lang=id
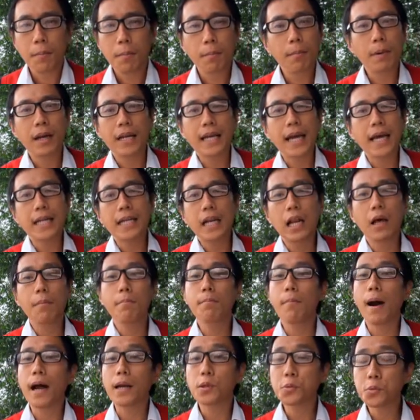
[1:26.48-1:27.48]
Mereka adalah
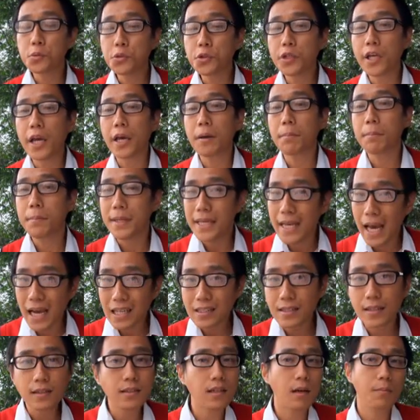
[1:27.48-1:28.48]
manusia yang
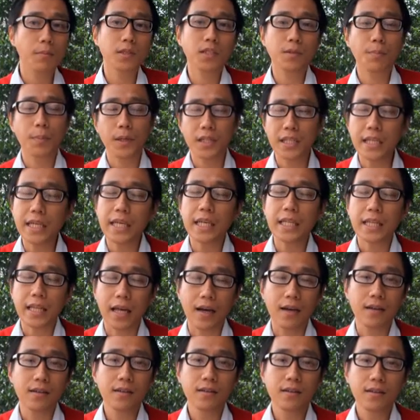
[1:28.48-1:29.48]
biasa sama seperti
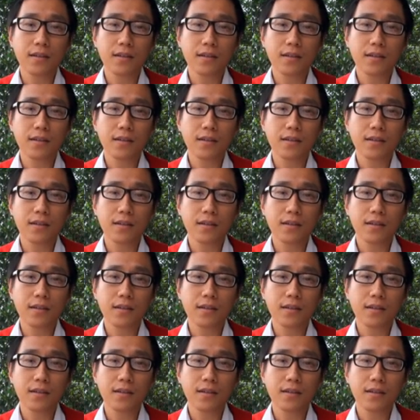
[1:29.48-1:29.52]
kita.